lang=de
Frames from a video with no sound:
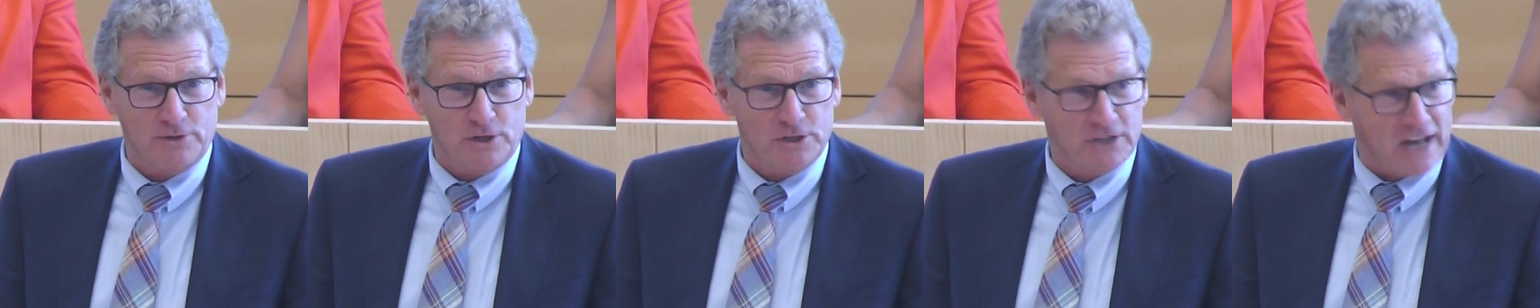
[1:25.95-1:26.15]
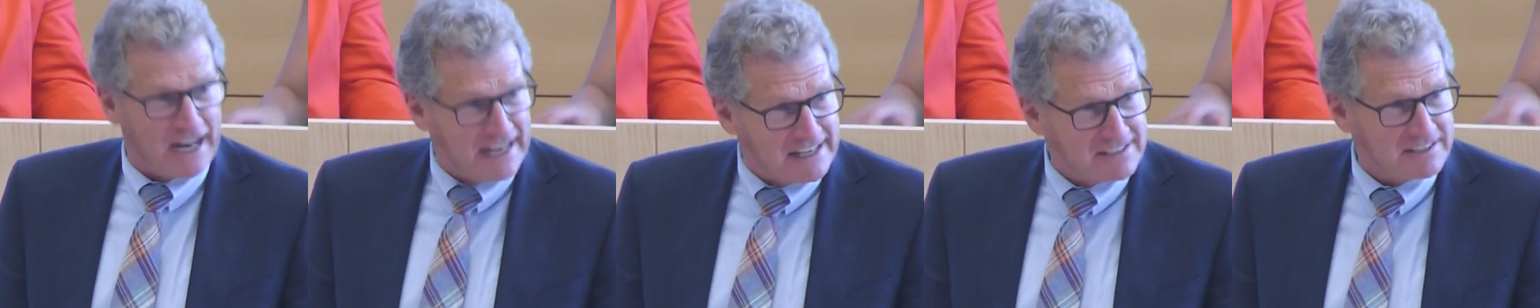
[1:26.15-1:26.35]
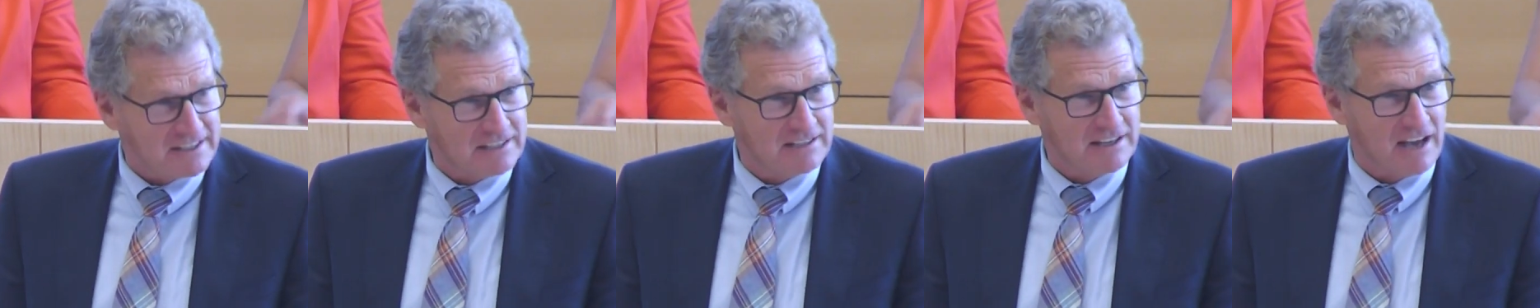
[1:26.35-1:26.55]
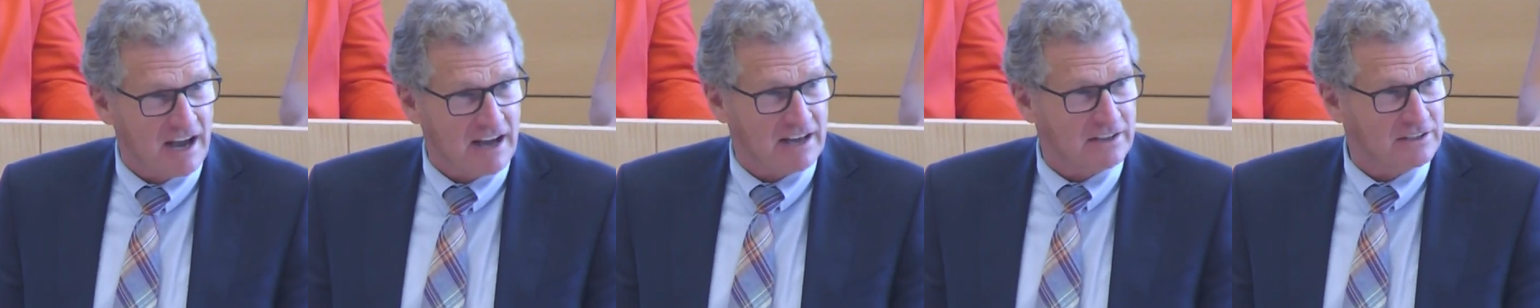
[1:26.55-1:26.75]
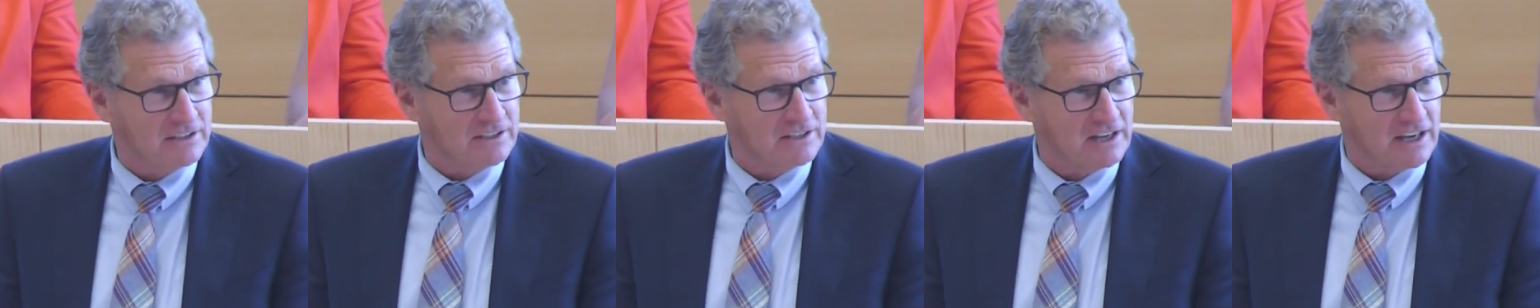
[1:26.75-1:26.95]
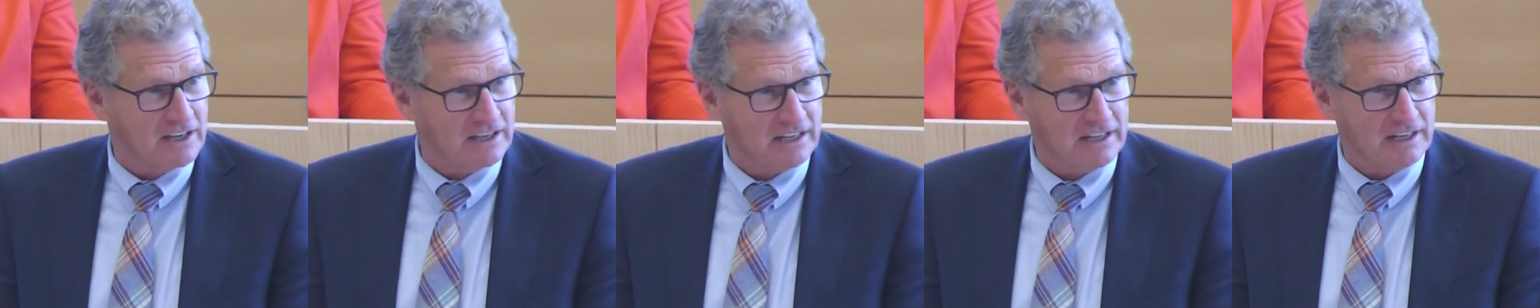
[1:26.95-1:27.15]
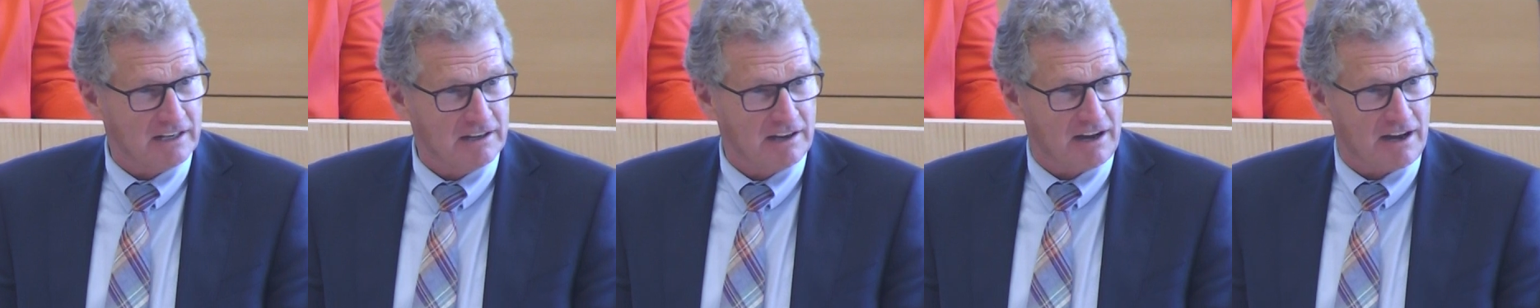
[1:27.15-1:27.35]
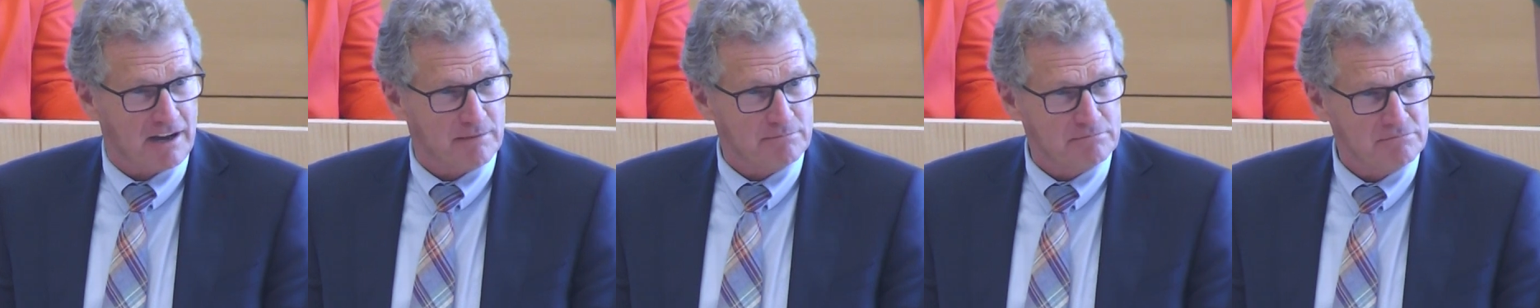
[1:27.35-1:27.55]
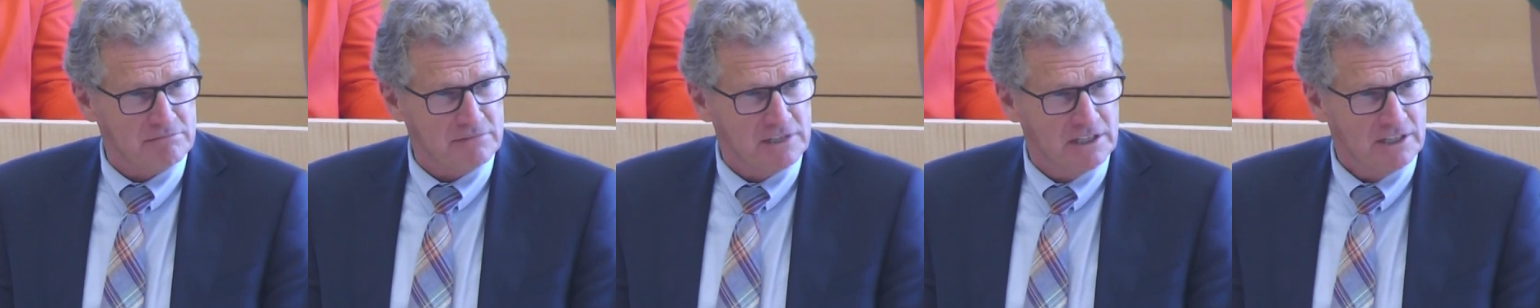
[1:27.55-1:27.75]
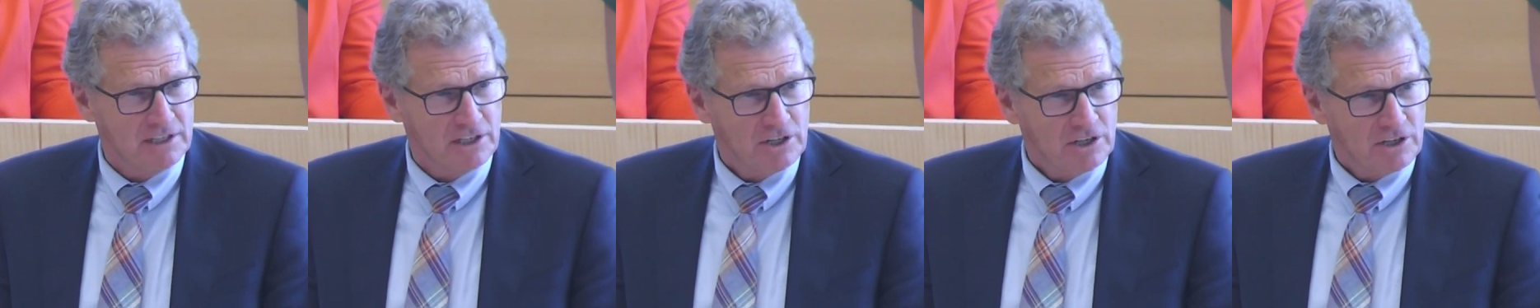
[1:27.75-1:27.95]
sondern von 30 Jahren in der Regel
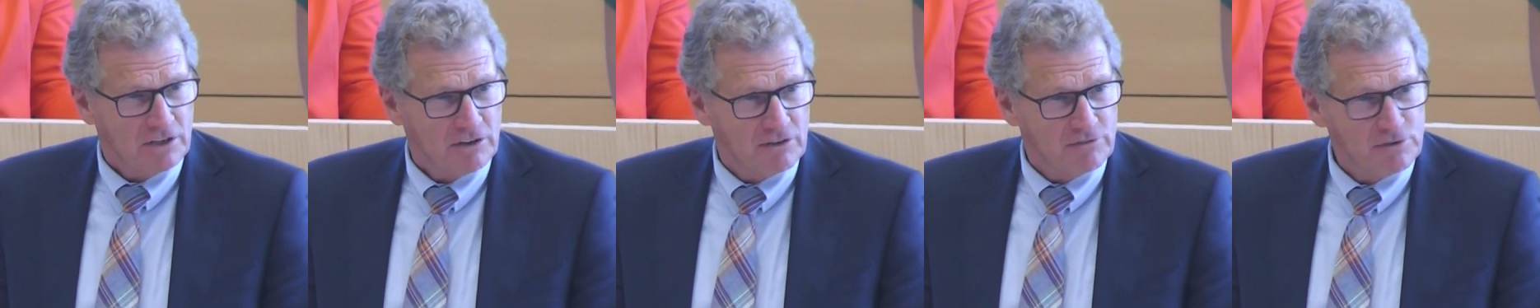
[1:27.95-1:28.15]
haben,